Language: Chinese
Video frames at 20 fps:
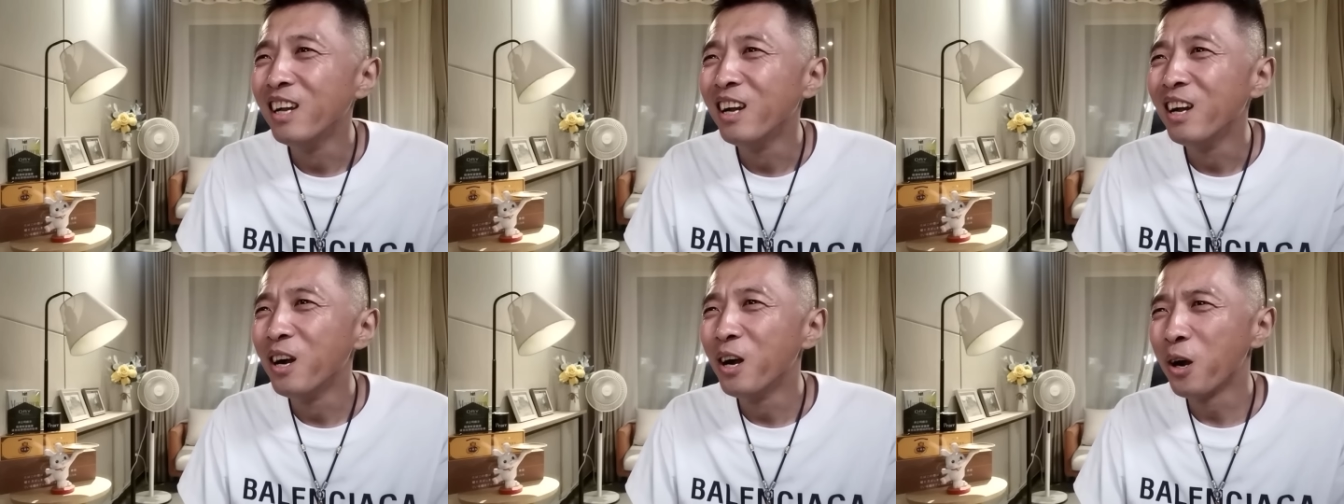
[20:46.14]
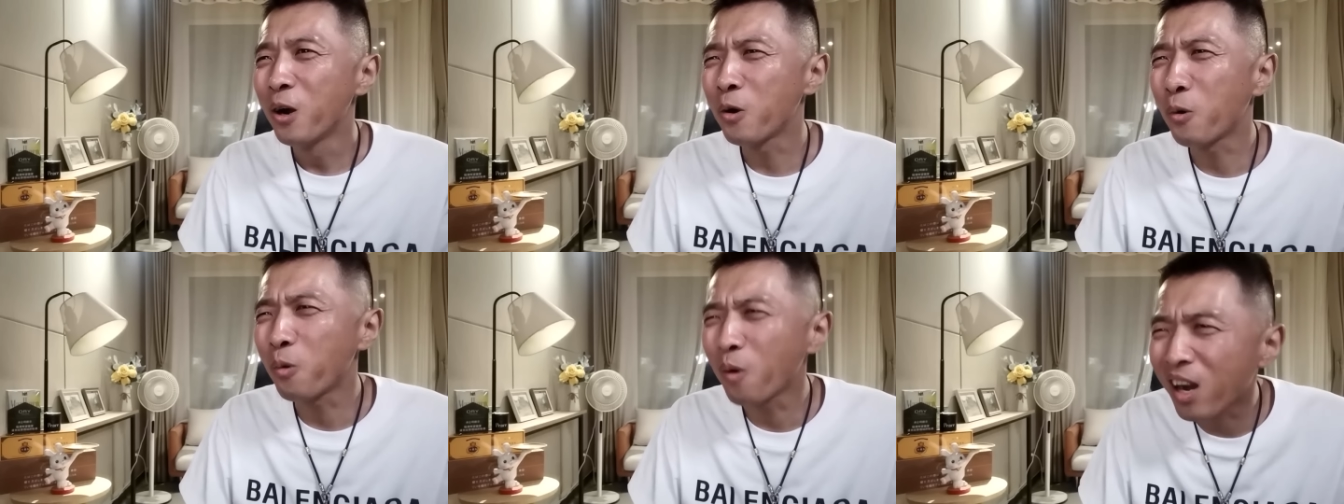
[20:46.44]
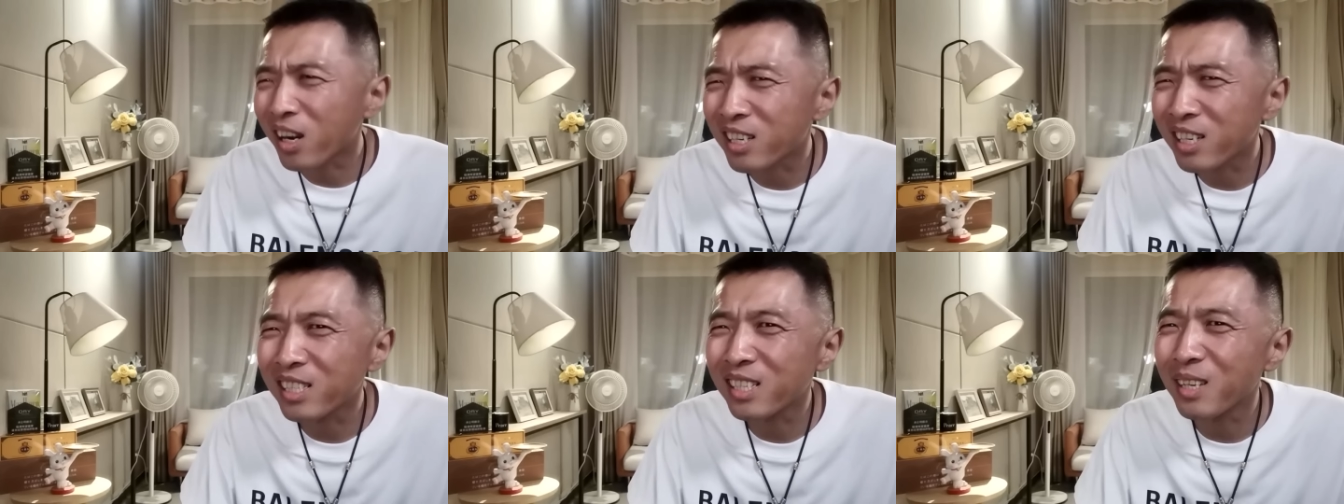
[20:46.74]

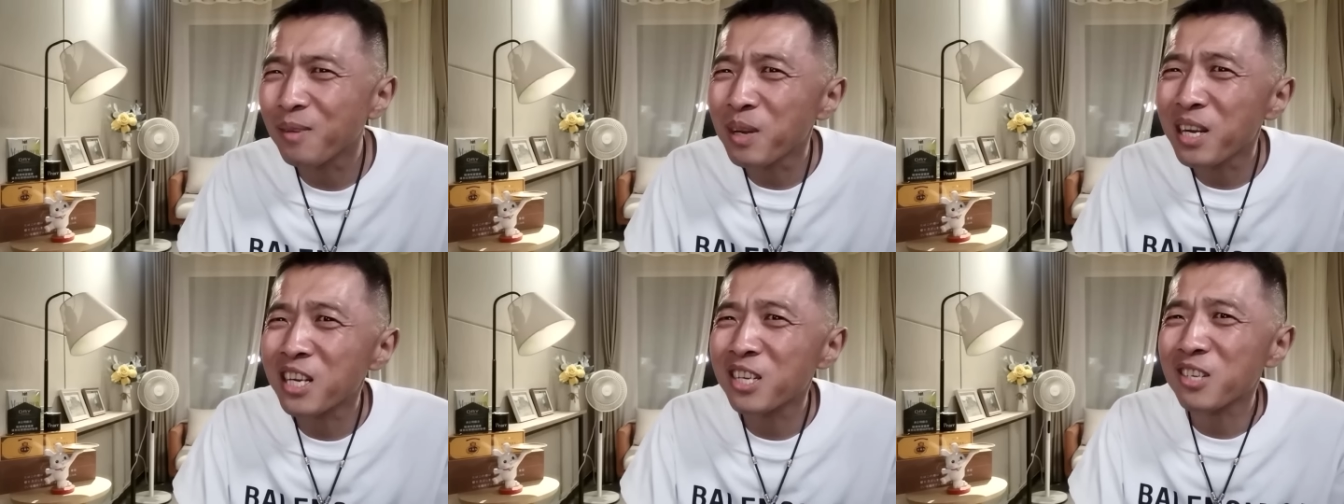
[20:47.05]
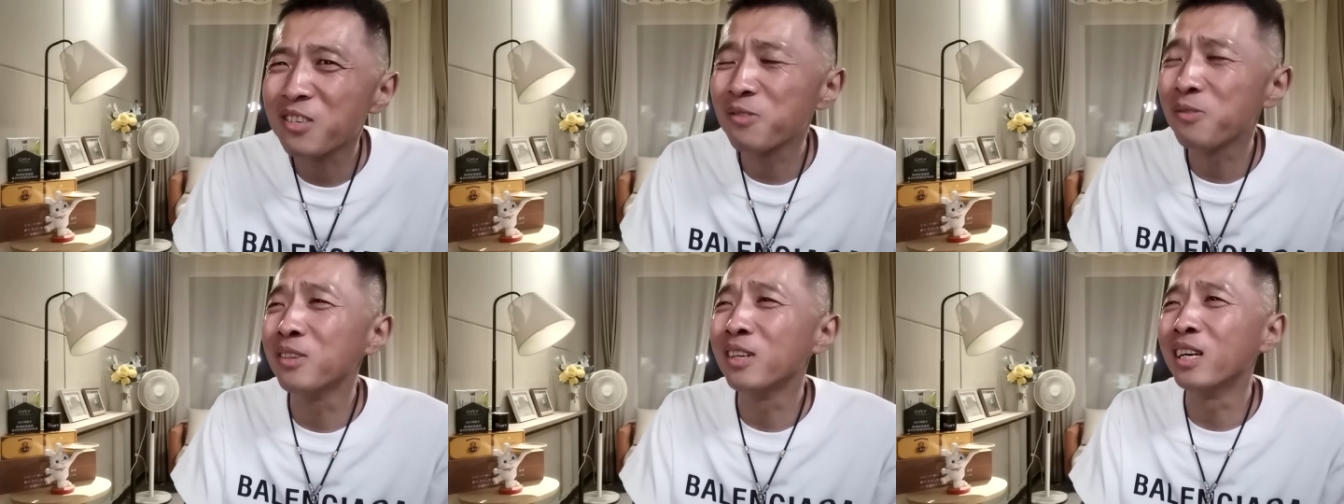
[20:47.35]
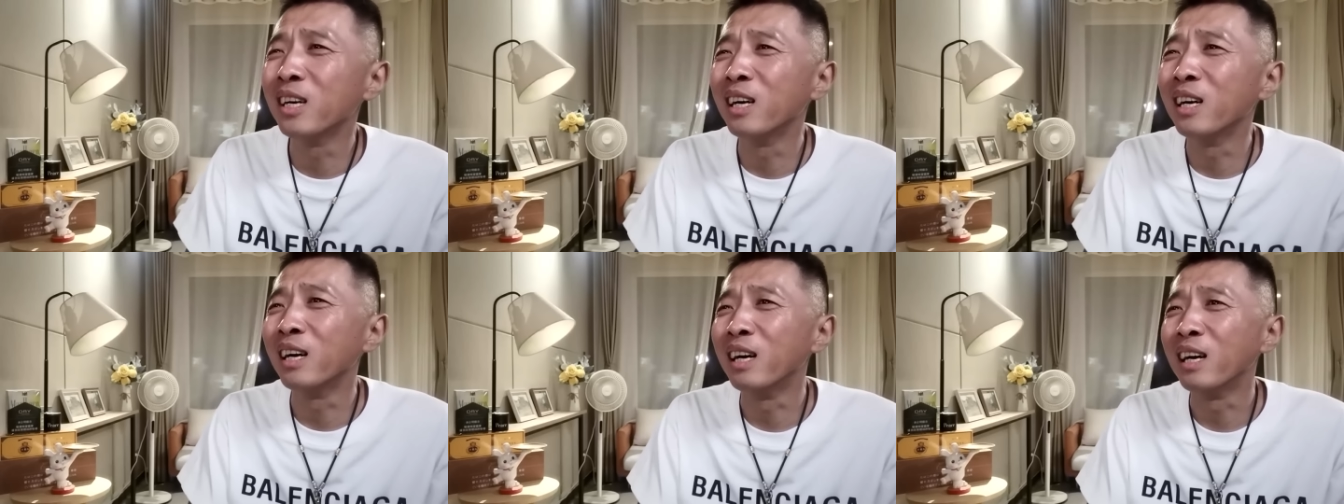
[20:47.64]
话是这么
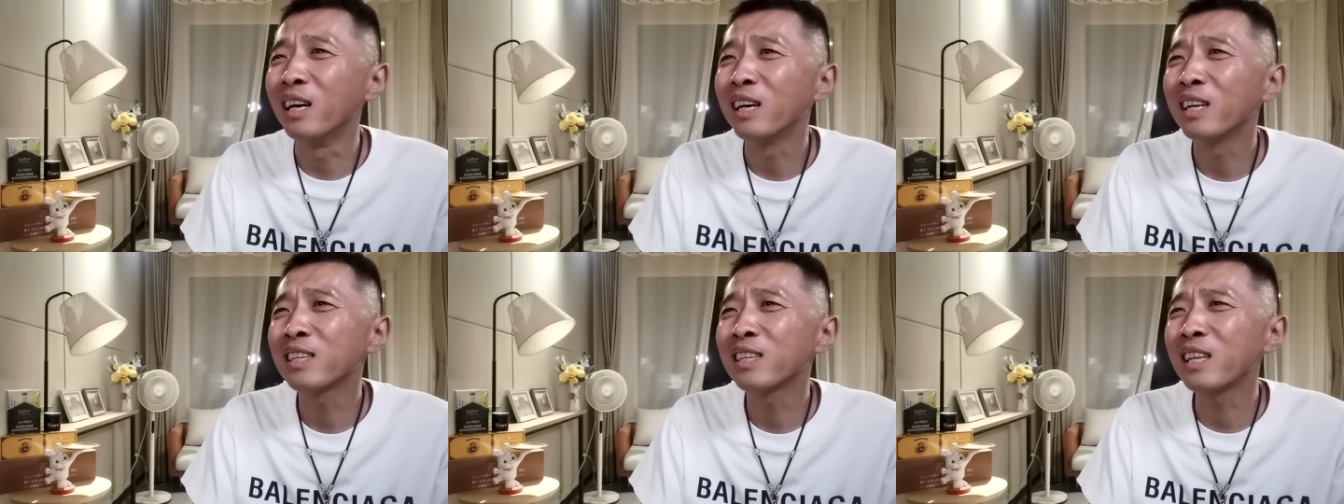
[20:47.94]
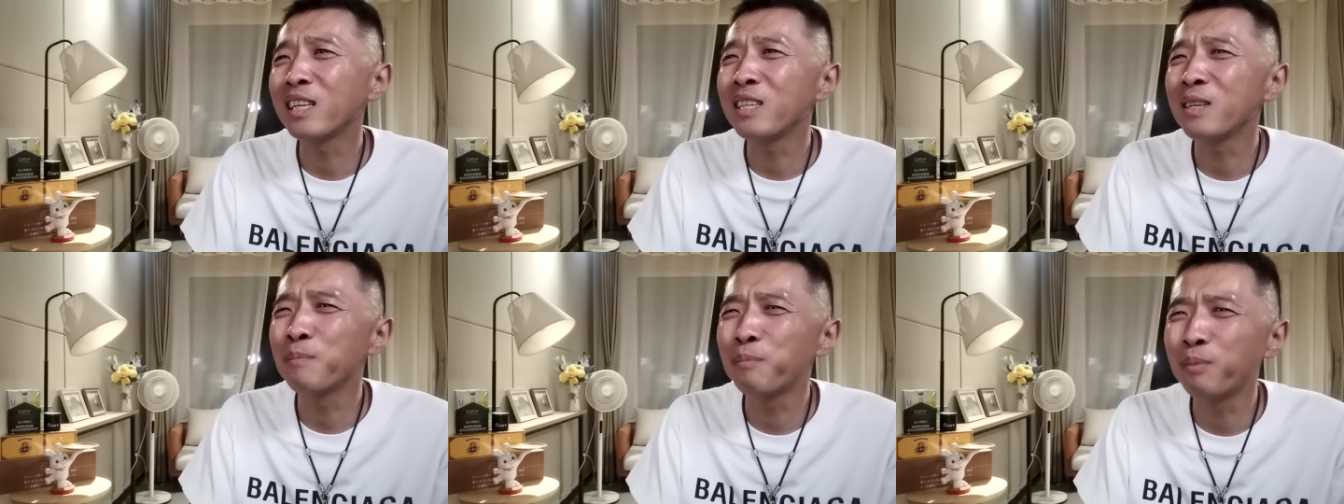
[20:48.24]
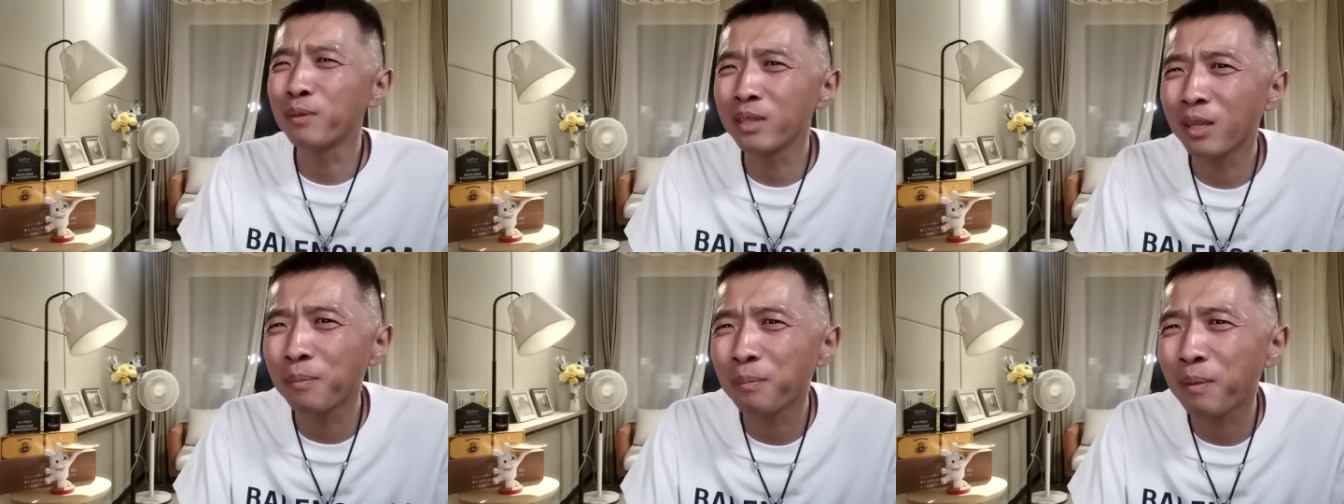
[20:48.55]
说，但你不
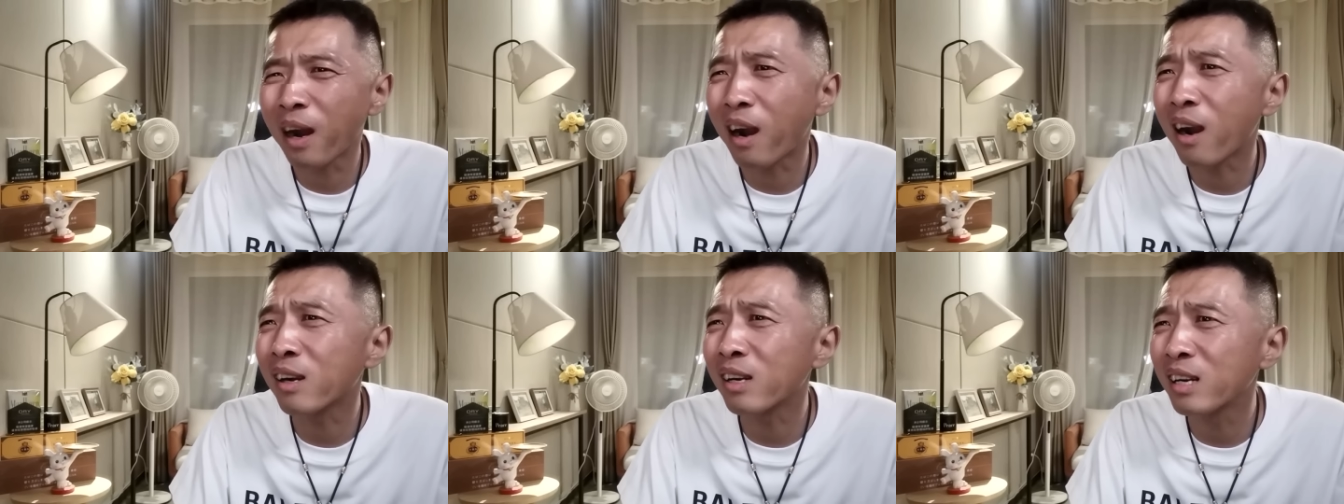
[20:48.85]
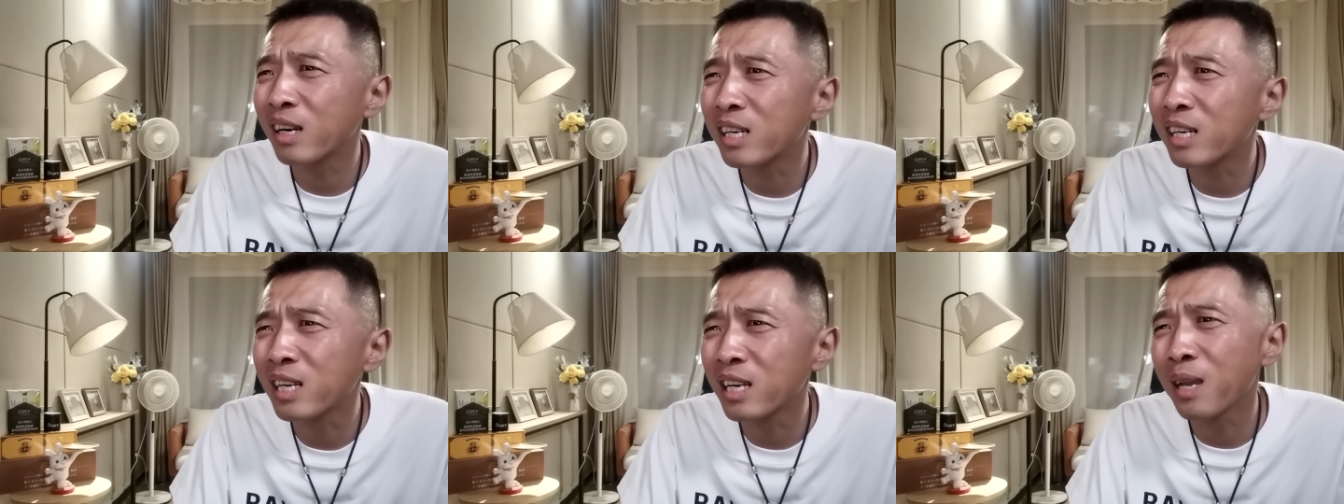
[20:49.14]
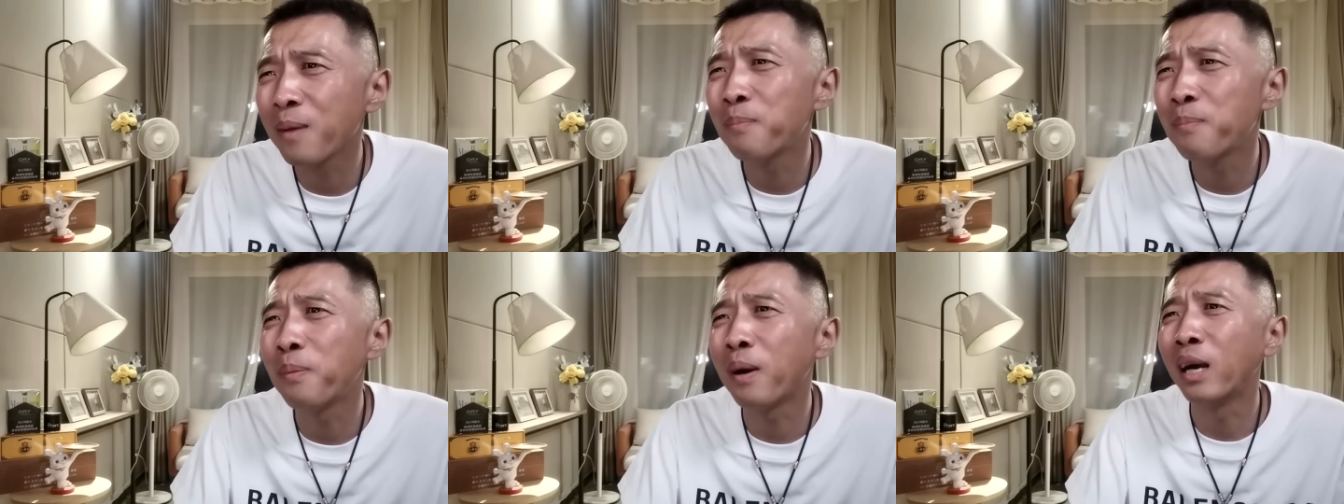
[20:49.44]
能把二哥真给
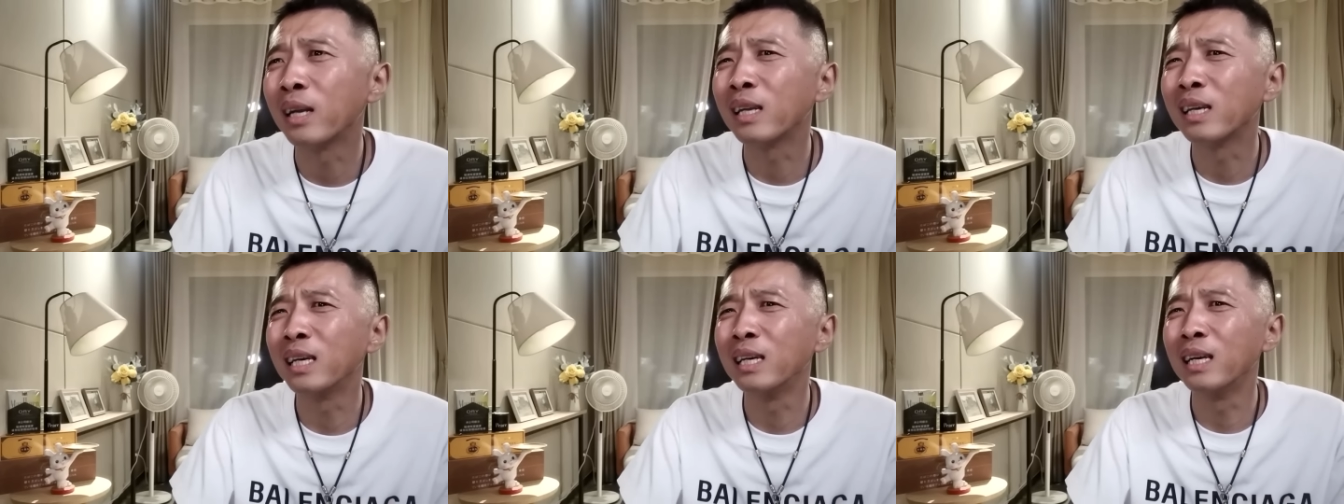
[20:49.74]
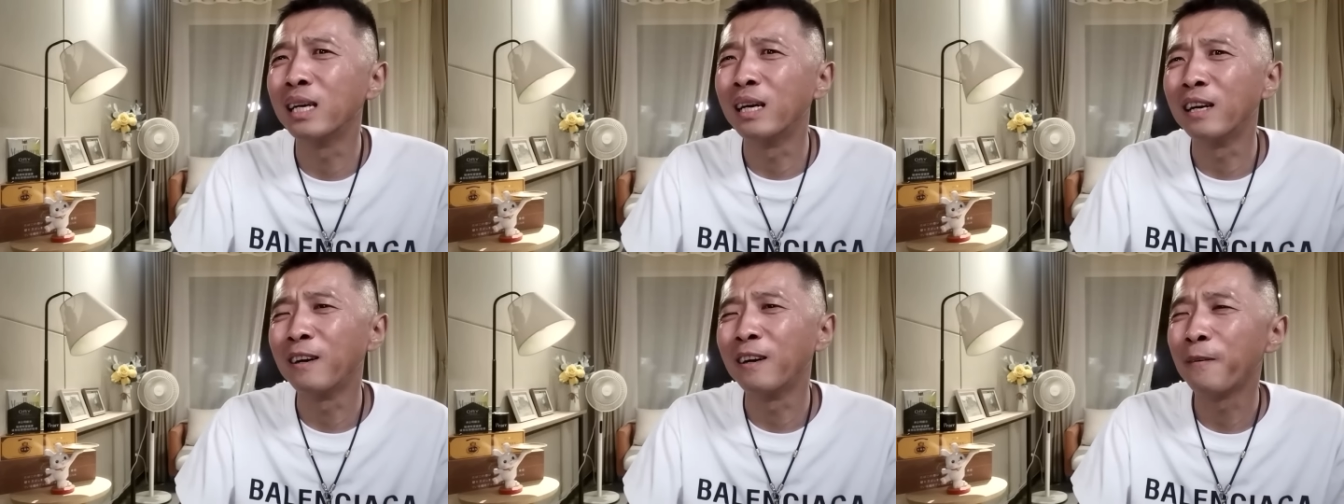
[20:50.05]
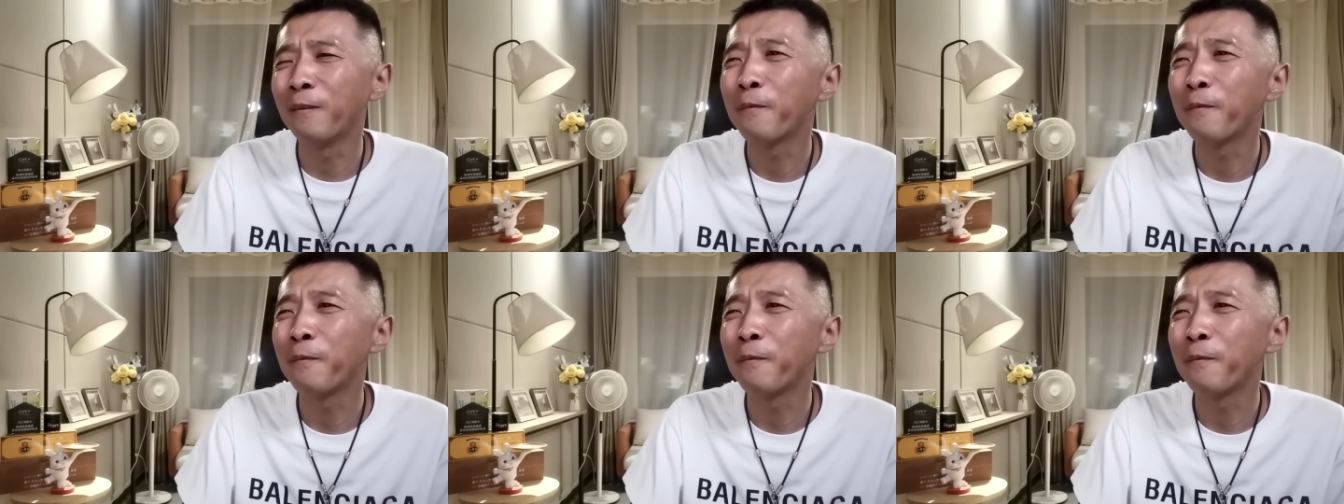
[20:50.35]
崩了呀。